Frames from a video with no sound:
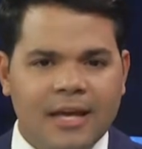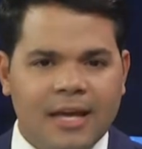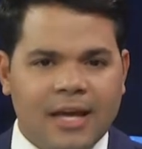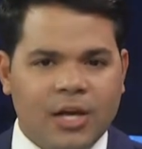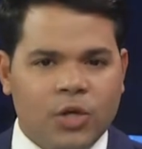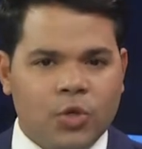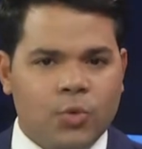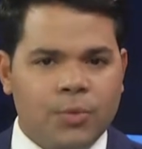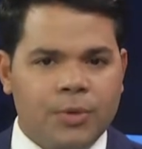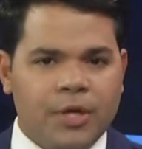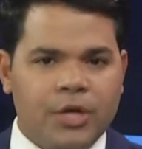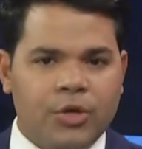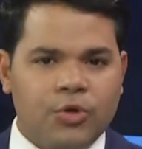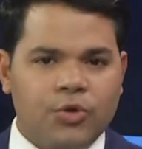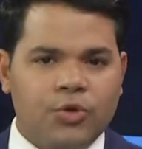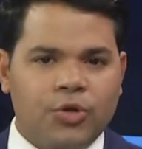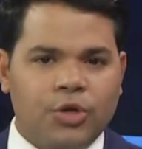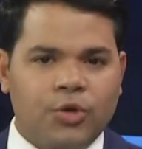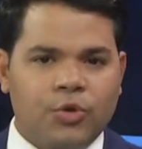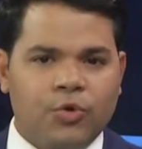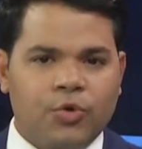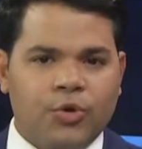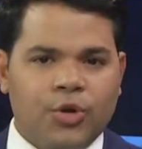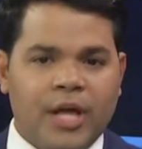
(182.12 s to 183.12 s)
el gobierno
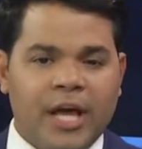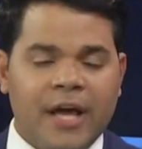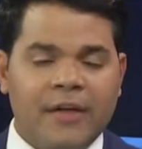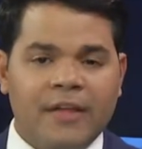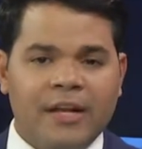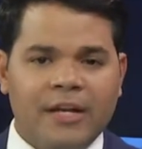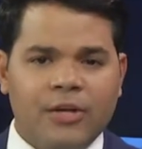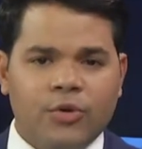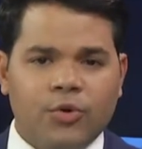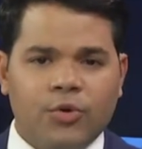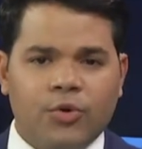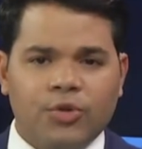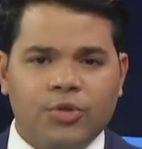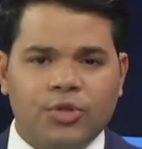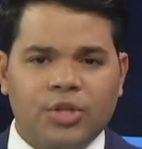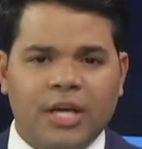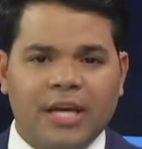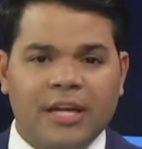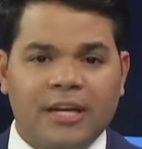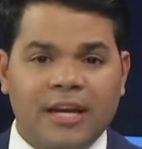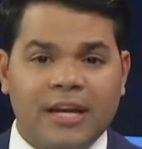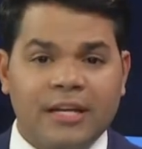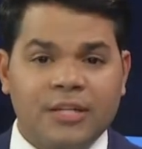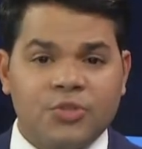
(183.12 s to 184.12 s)
de Corea del Norte
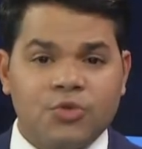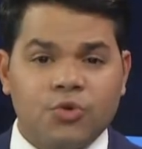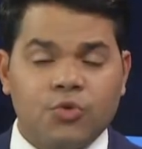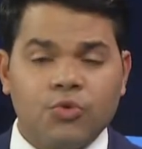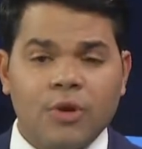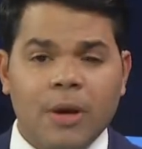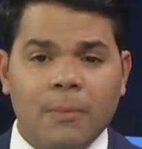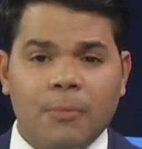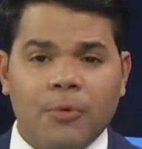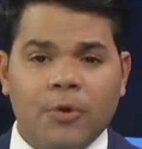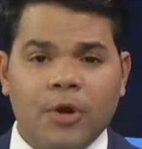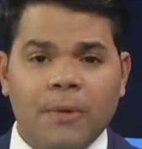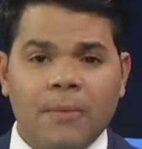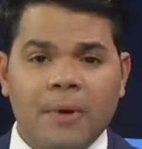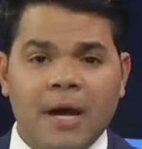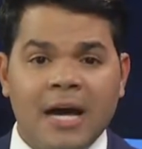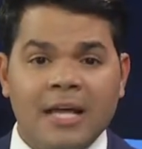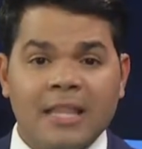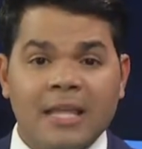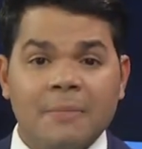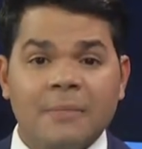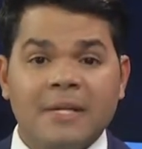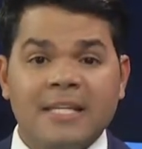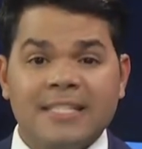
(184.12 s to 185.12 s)
realizó una prueba
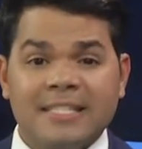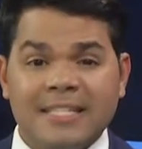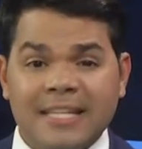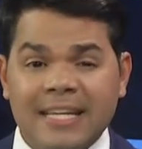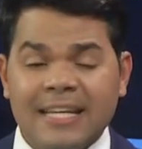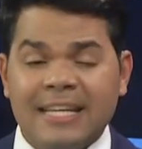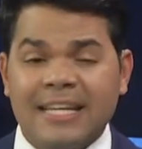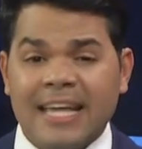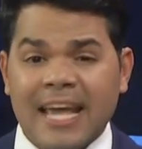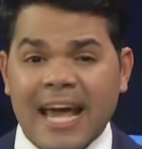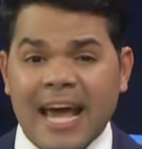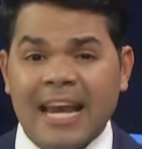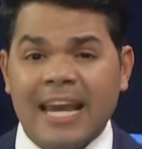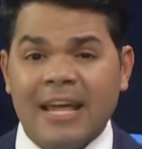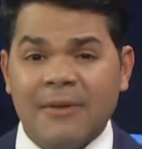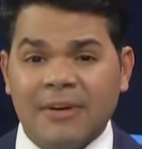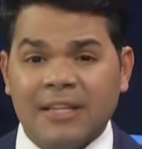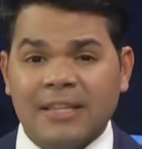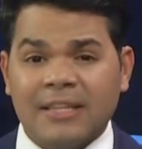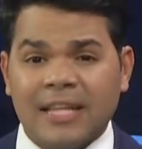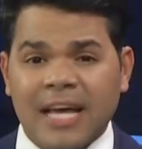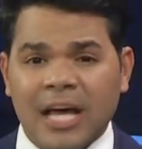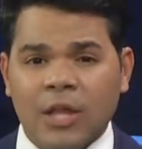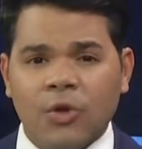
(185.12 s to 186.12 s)
de misil que ha
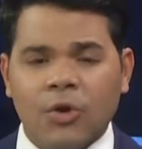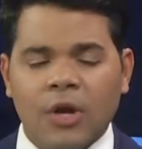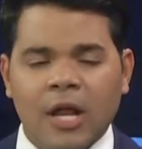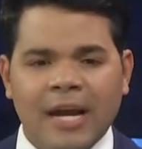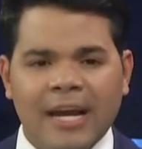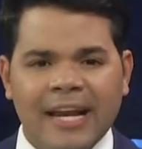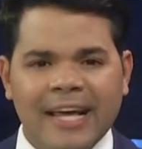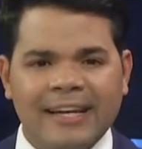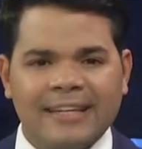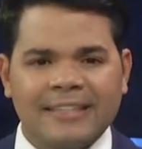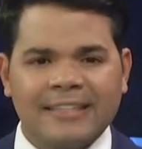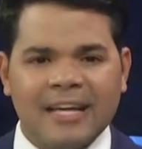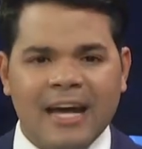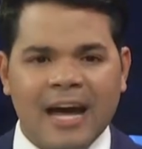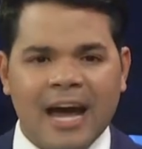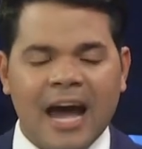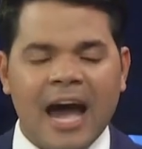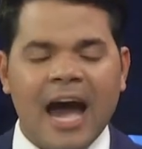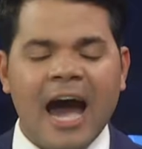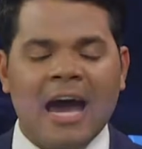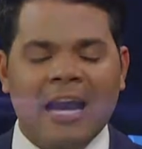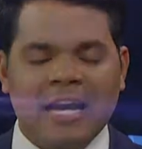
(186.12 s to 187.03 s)
levantado la alerta a